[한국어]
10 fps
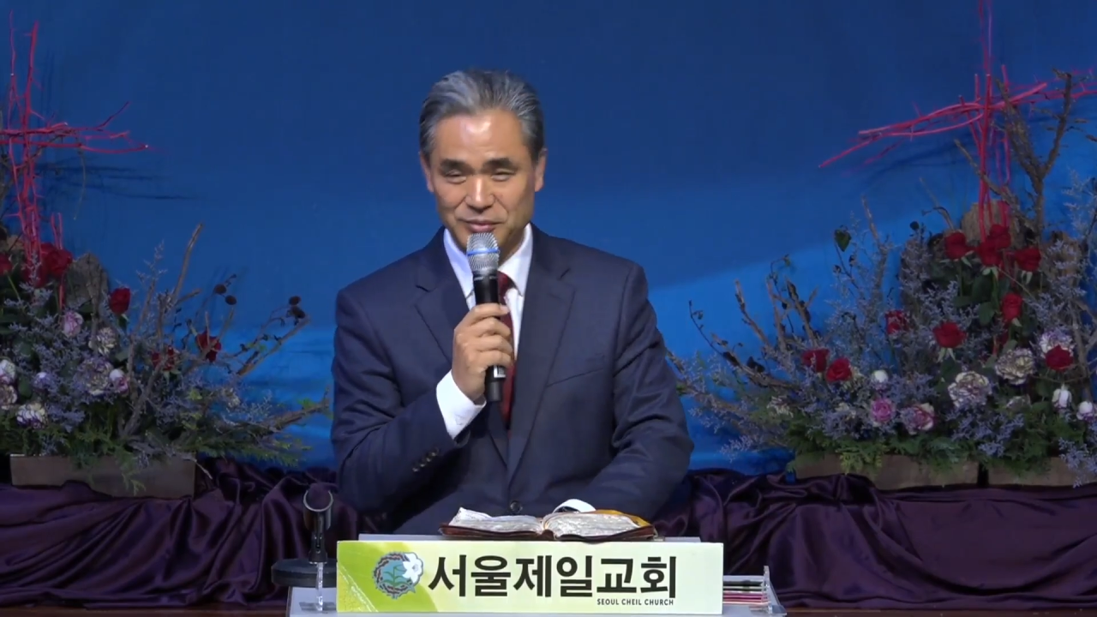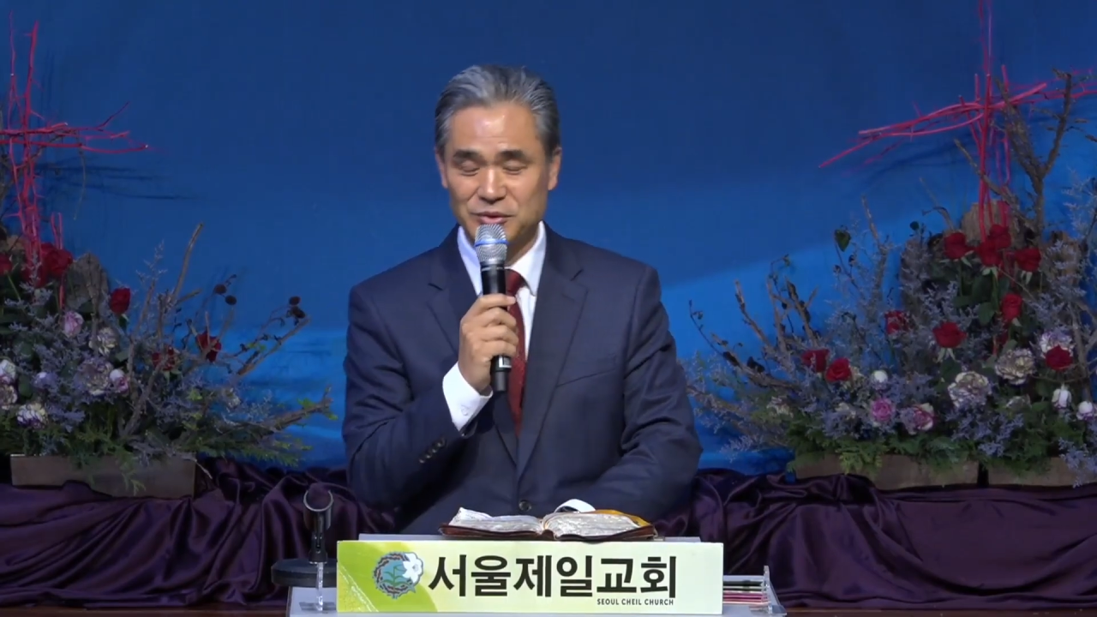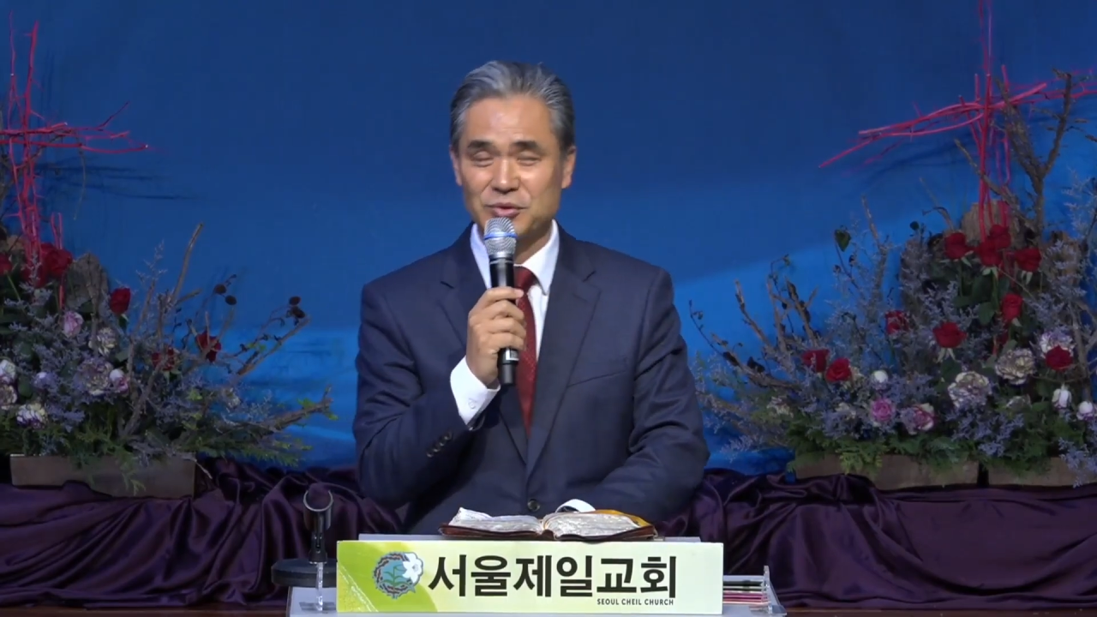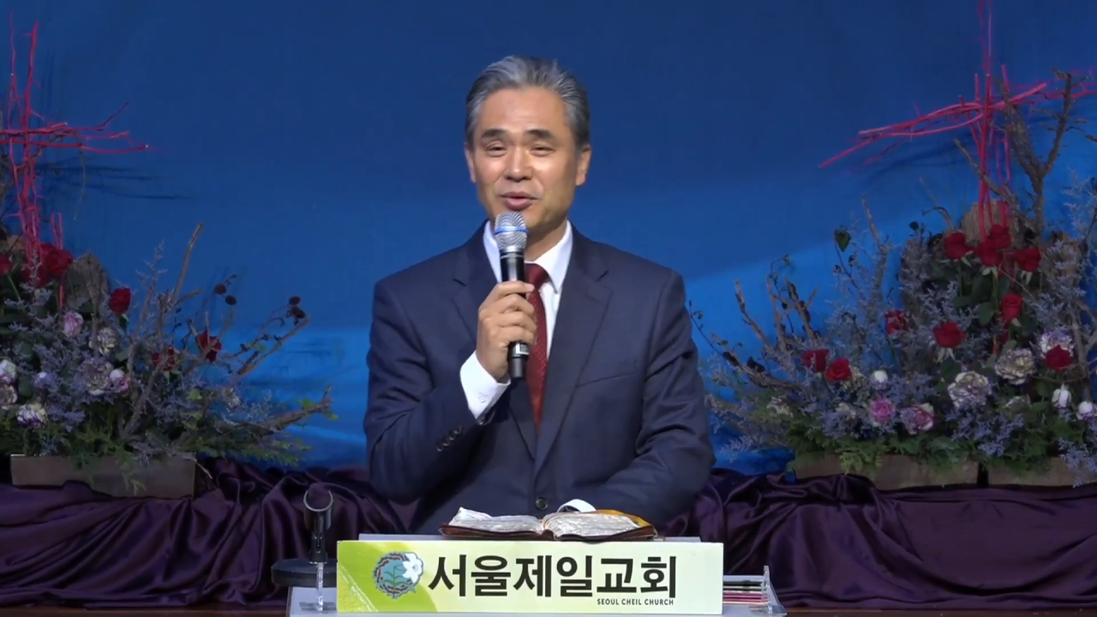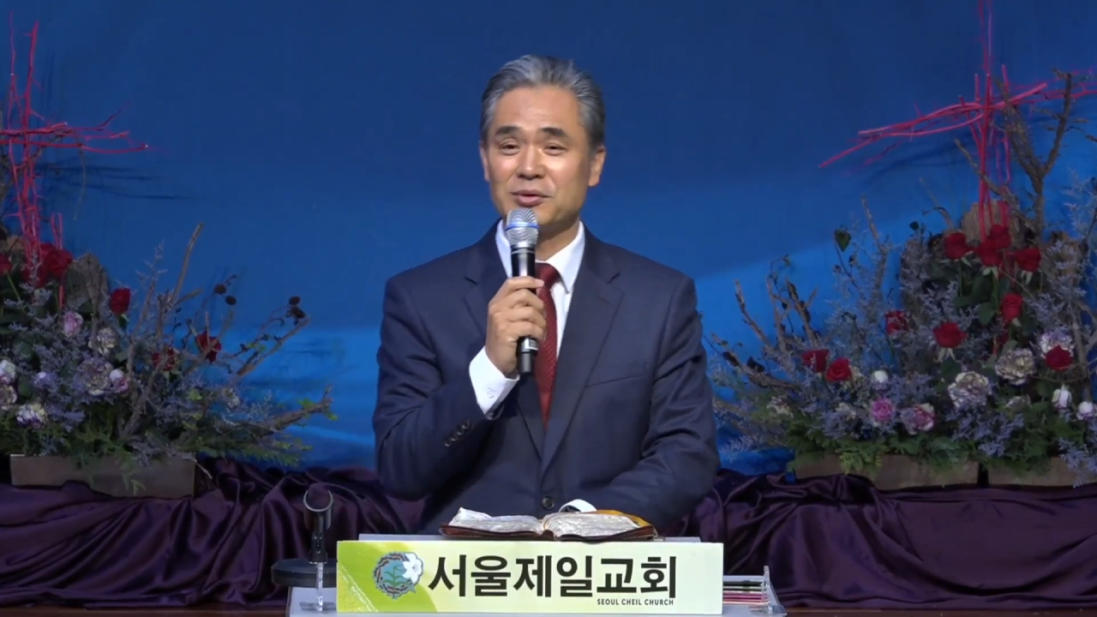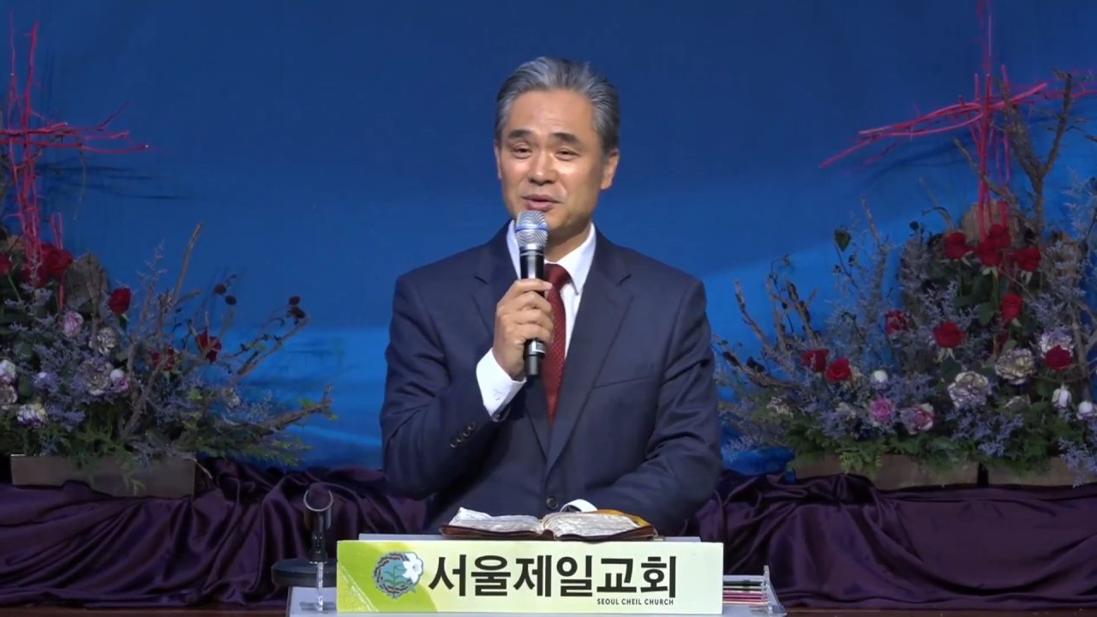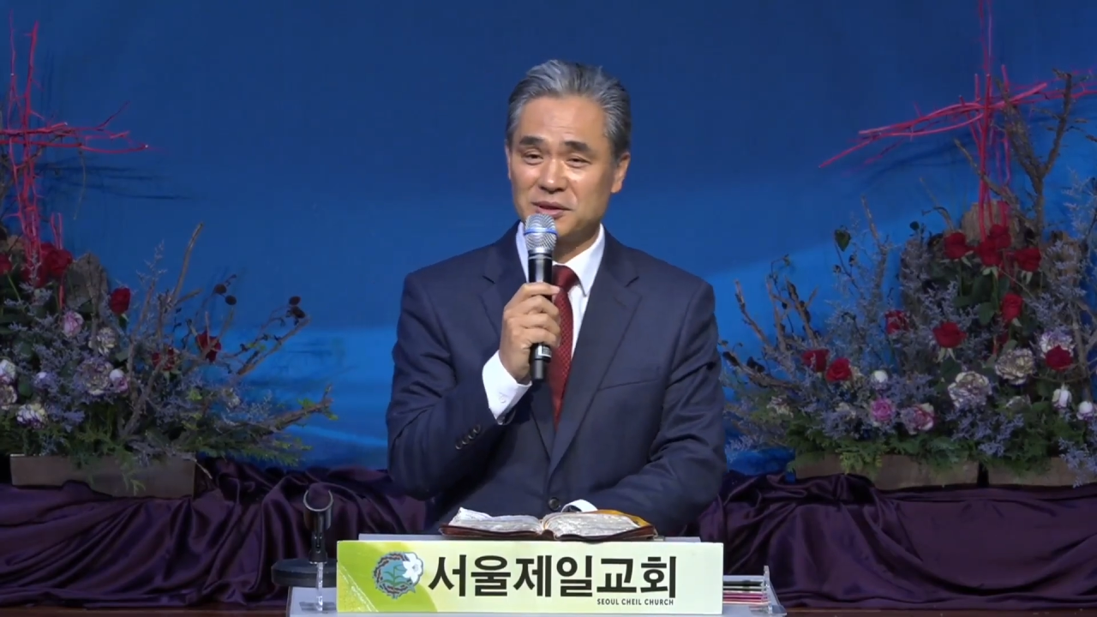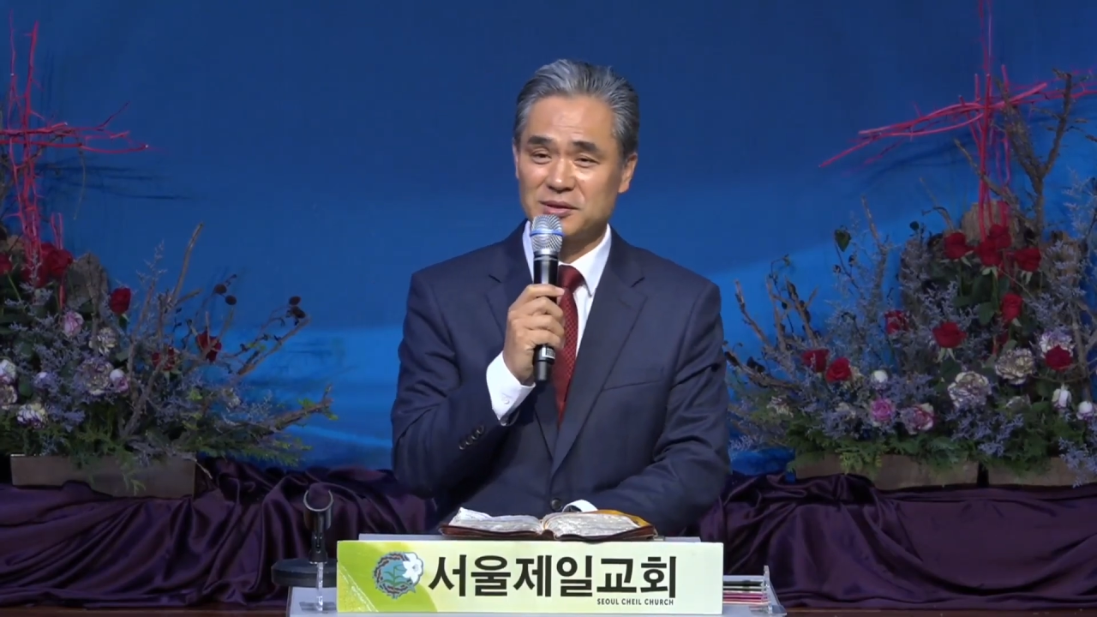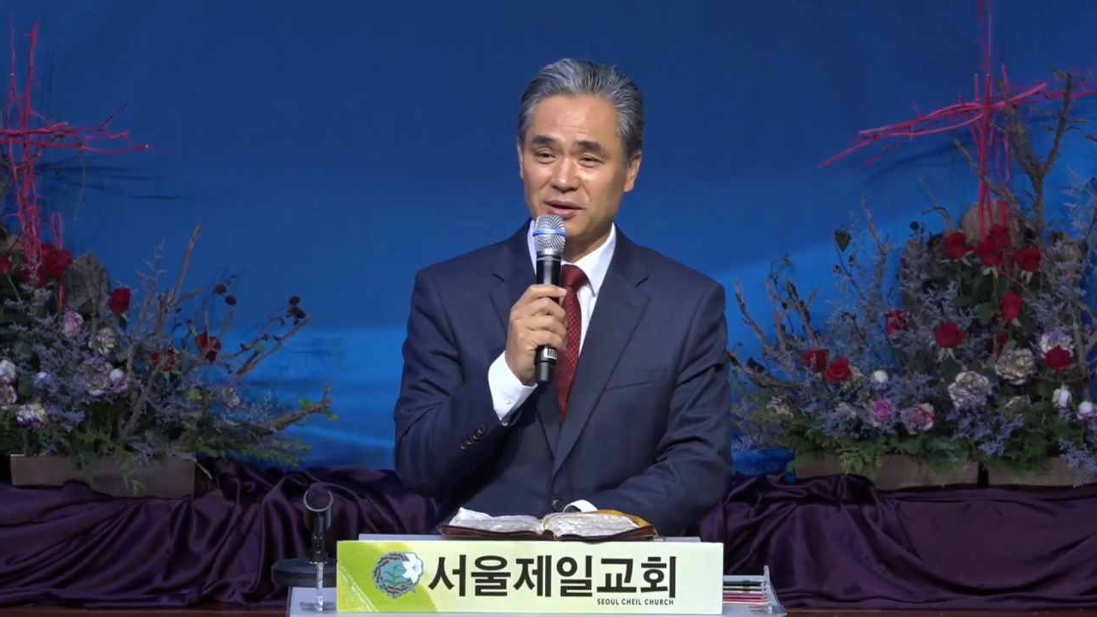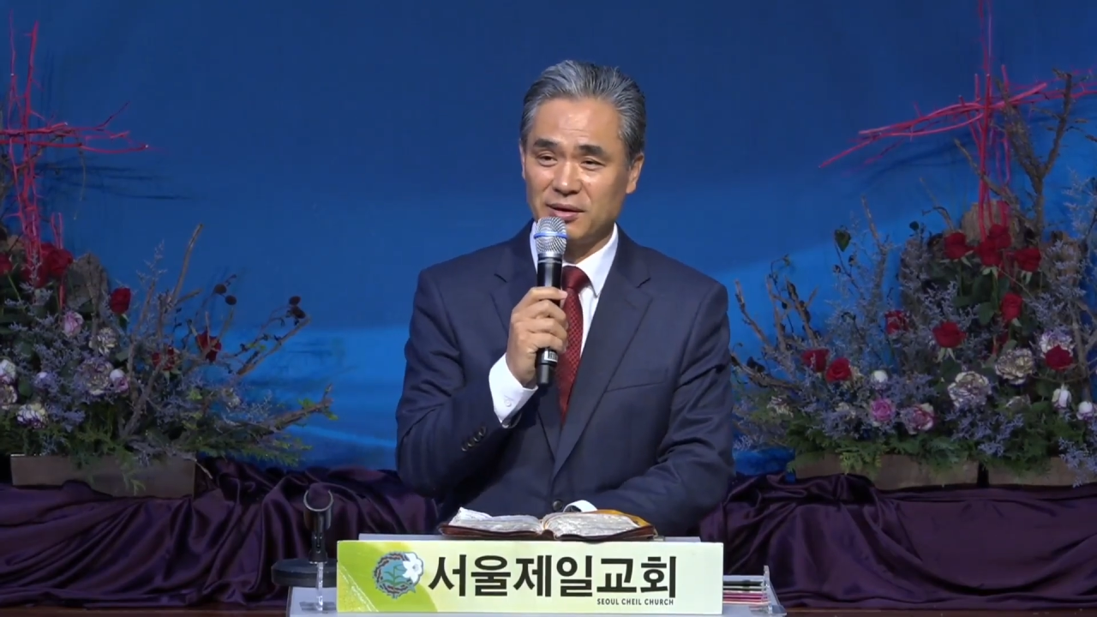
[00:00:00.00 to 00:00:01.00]

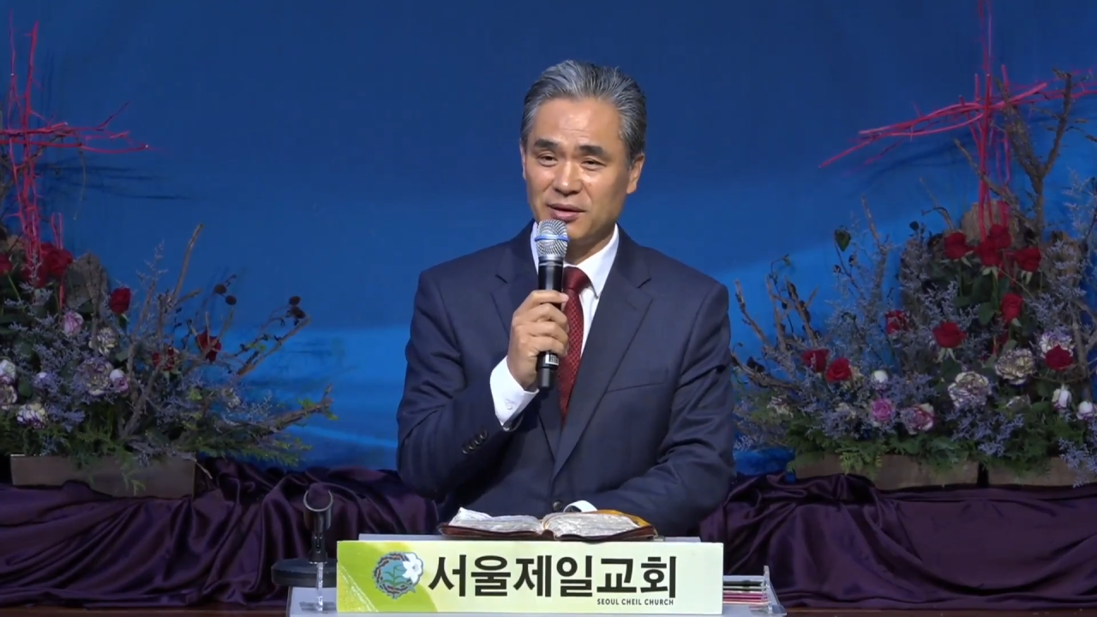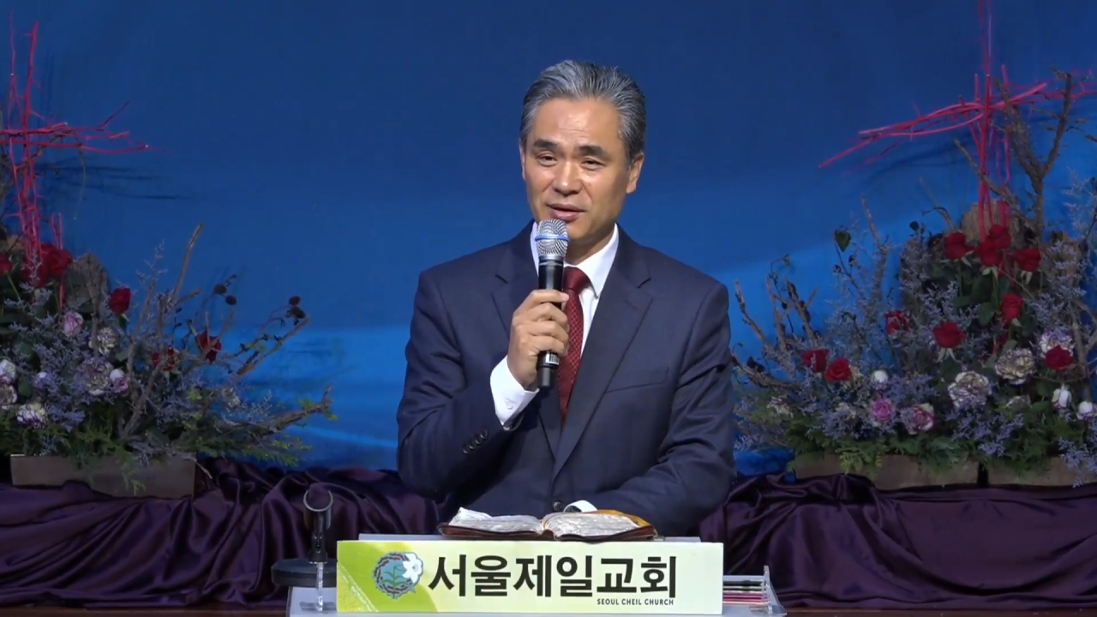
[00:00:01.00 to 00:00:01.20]
33살에.